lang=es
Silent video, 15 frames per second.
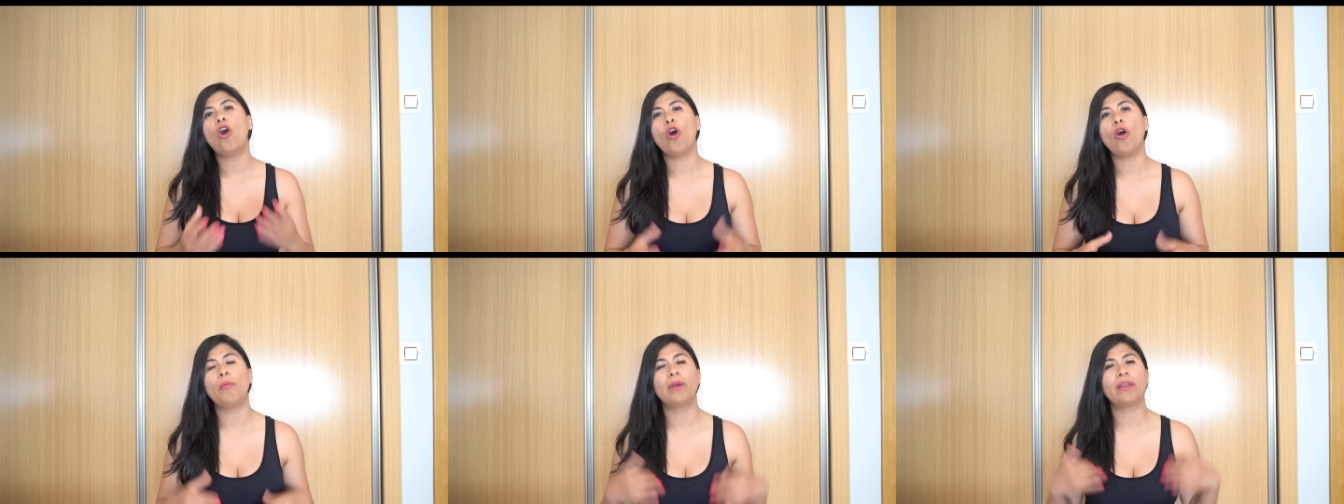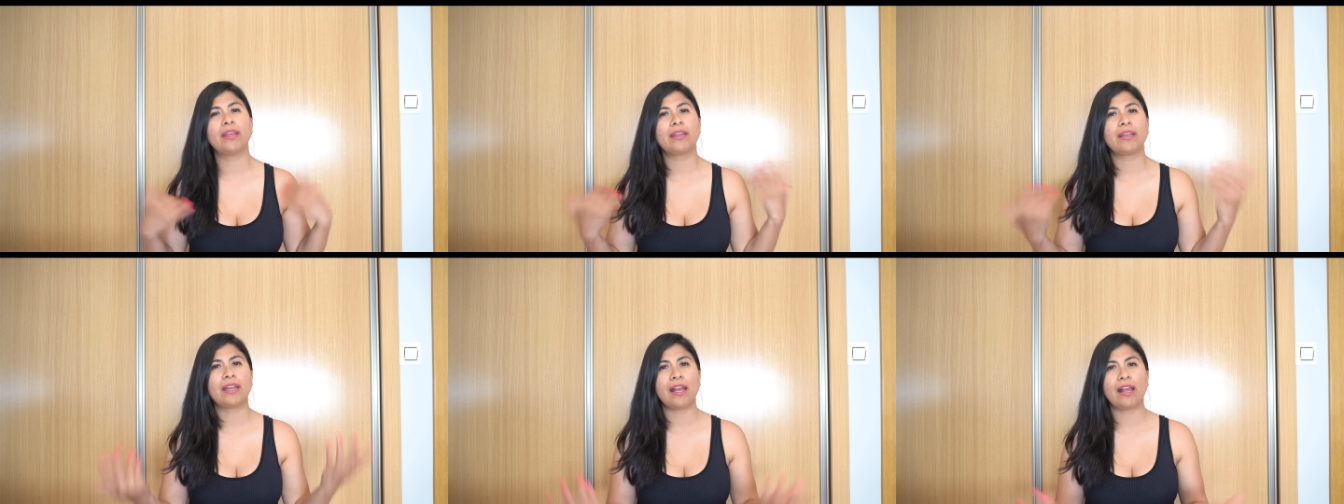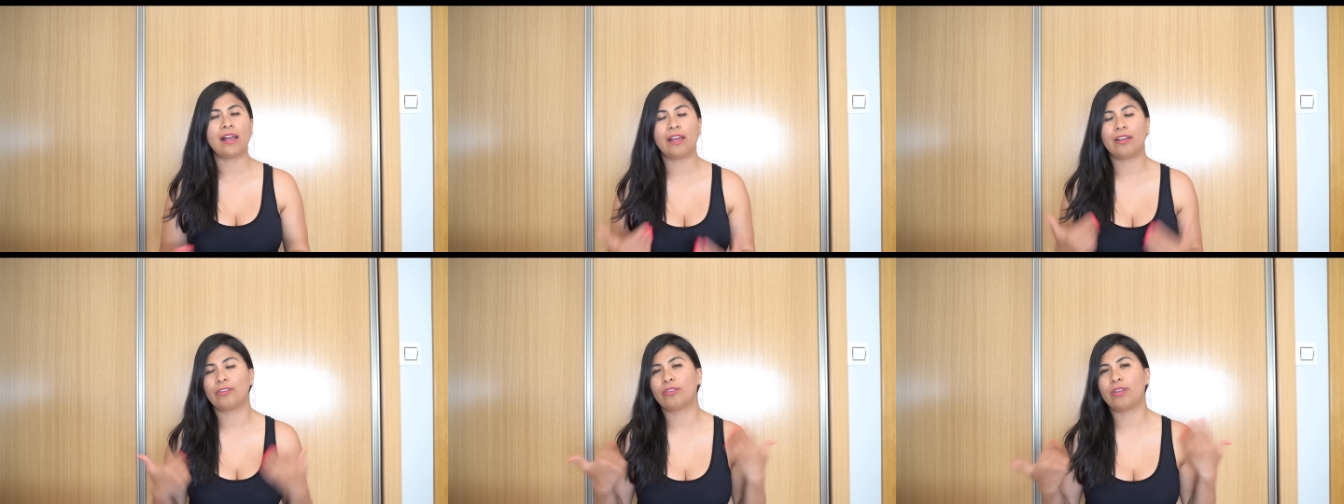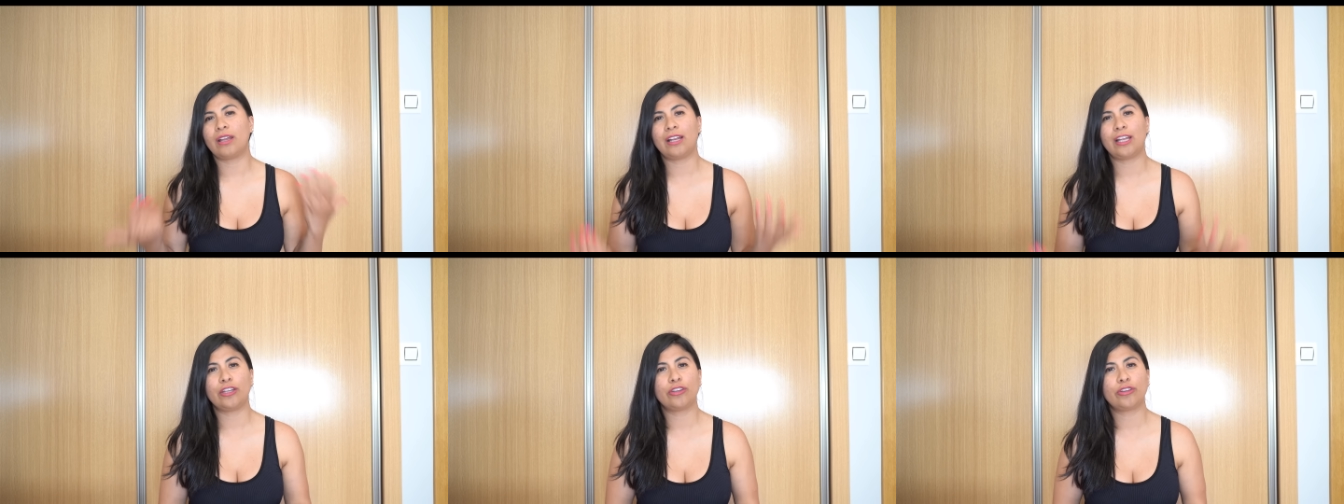o puede que
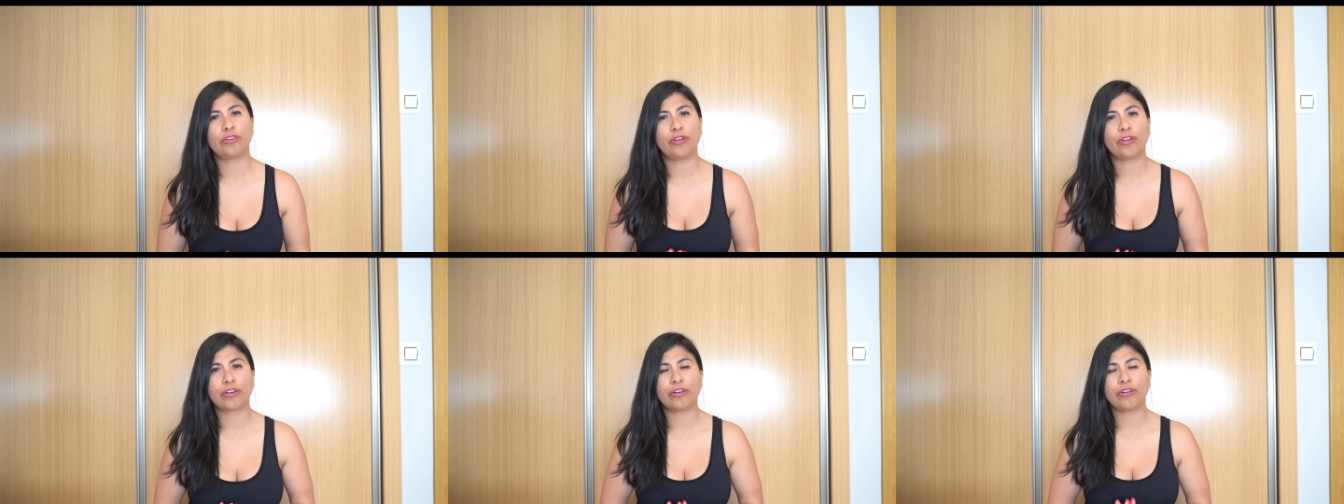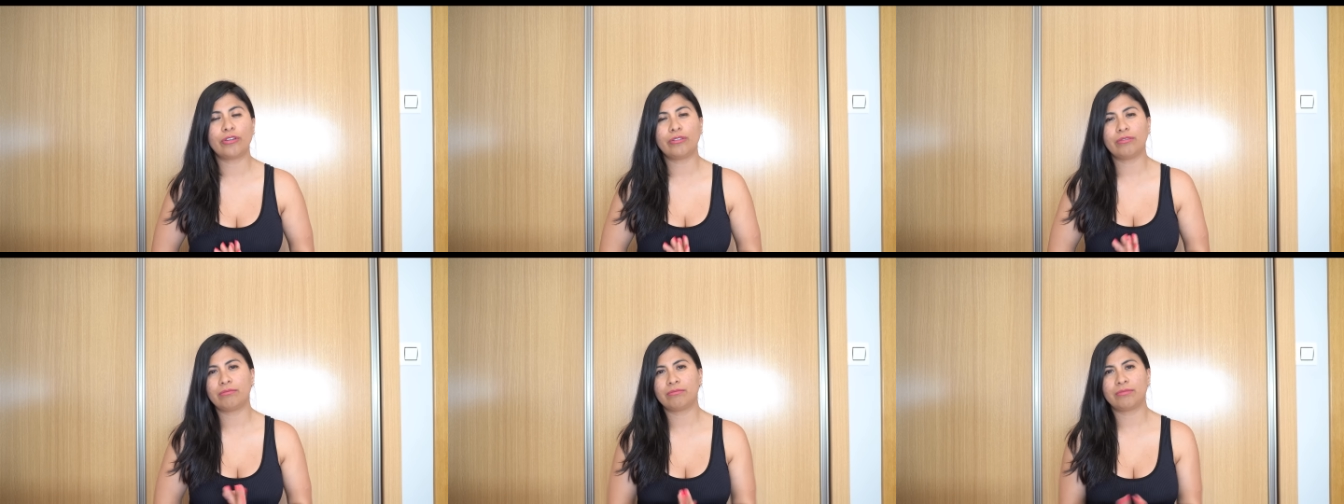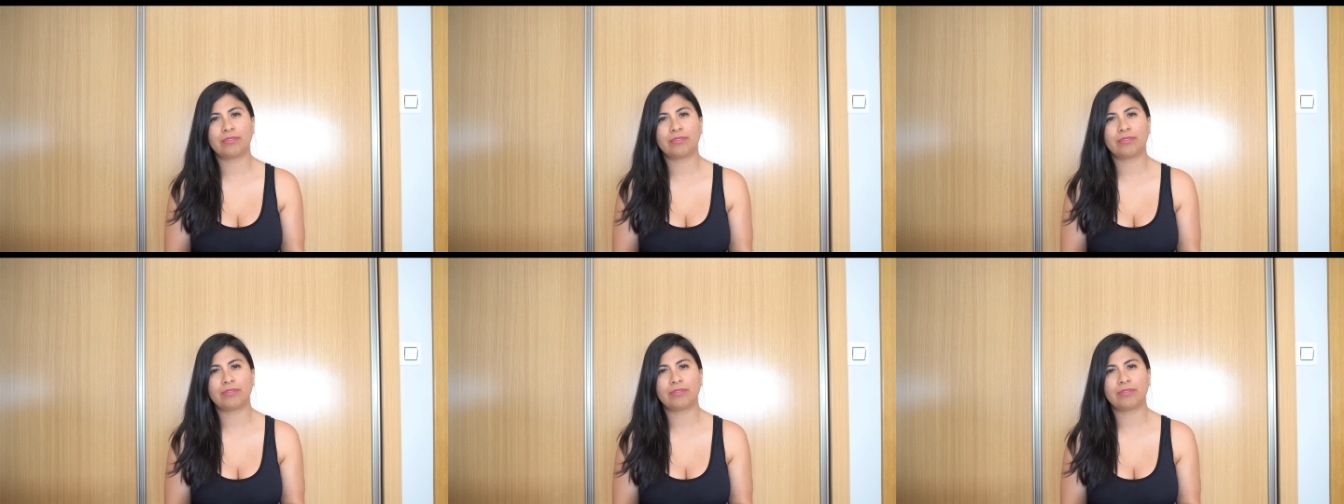el entorno